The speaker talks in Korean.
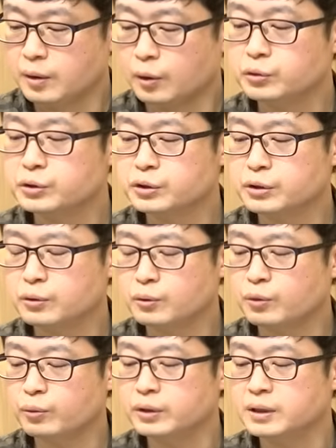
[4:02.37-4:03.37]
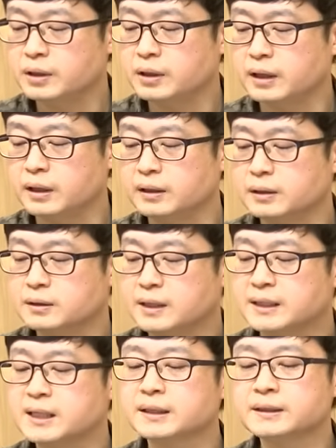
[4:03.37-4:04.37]
건조시켜 놓고 보니까 이렇게 그
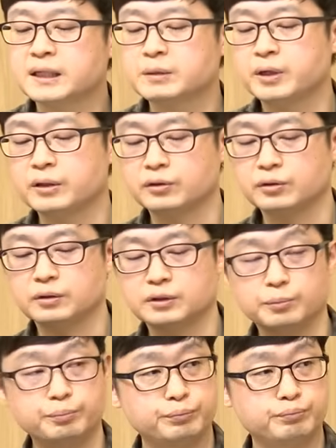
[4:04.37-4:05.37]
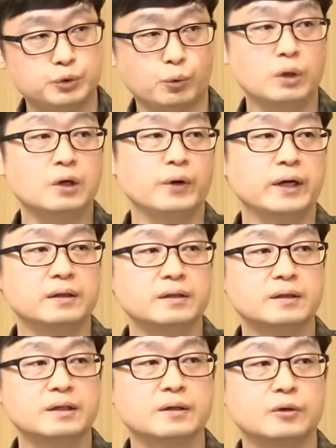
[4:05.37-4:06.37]
가장자리만 쭉 올라와
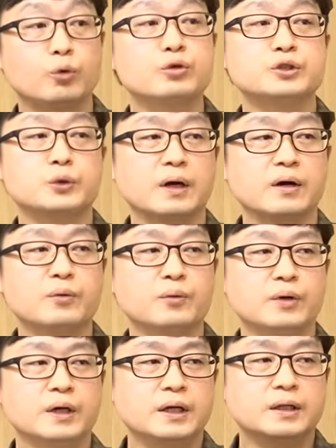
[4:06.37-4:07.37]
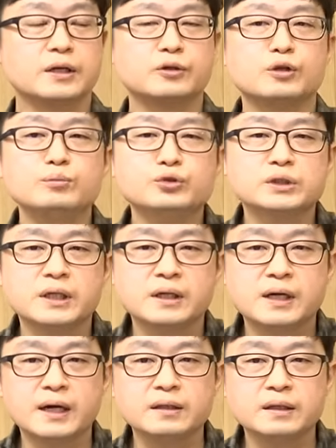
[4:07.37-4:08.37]
있는 고르지도 않고 음. 근데 그런
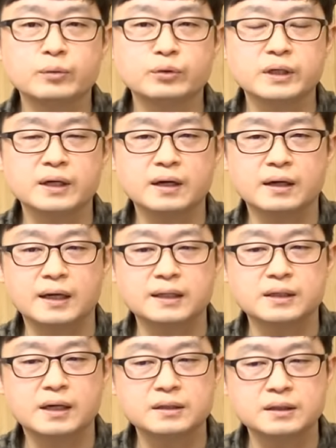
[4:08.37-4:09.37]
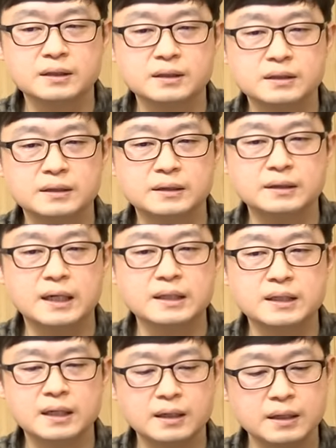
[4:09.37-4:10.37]
문제가 있다 보니까 아직까지는
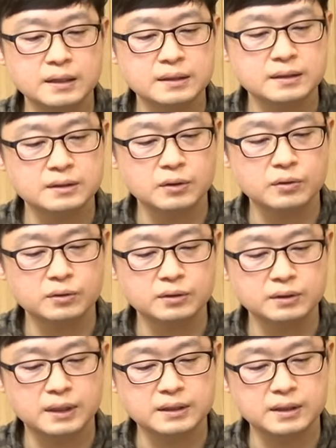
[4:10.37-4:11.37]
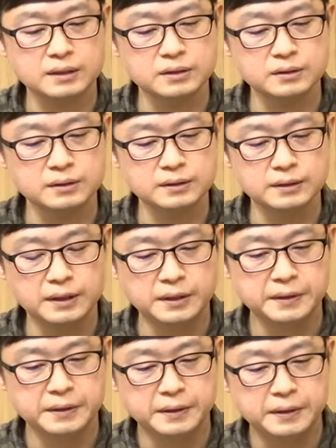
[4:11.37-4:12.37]
양산성은 아직까지는
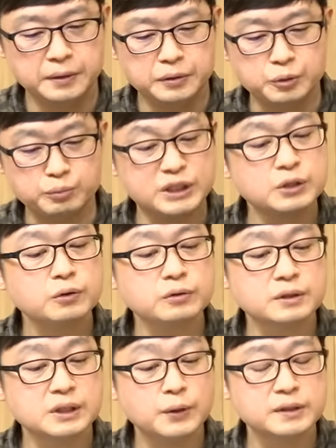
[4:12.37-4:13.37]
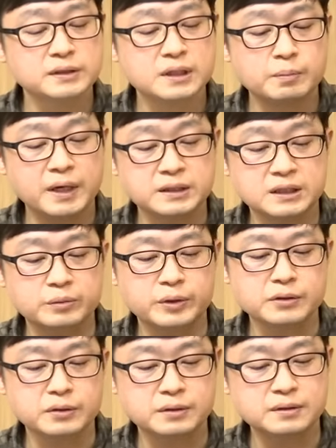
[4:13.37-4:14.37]
좀 진공 기화 증착 방식에
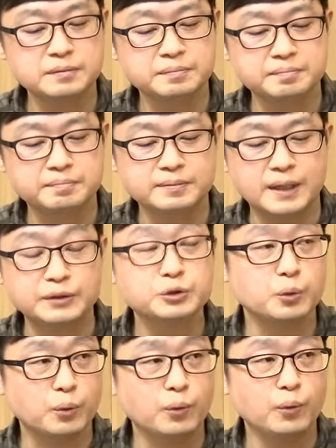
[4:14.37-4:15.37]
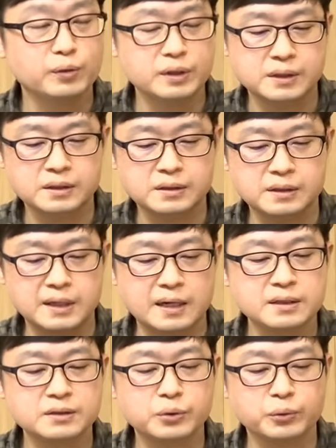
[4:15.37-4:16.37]
비해서는 안 좋고 그래서 아직까지
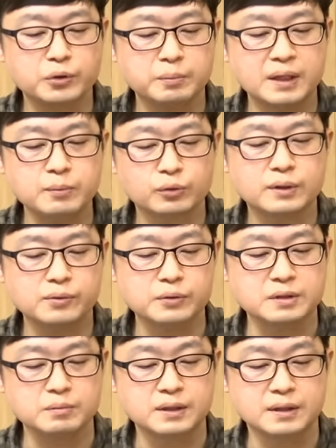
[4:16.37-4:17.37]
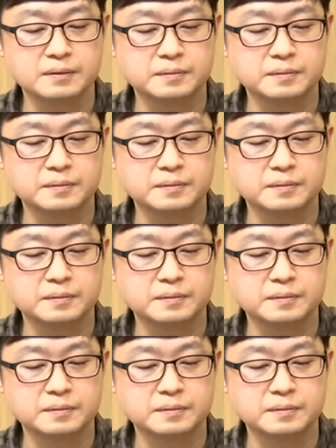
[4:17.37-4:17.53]
양산 적용은 많이 못 하고 있습니다.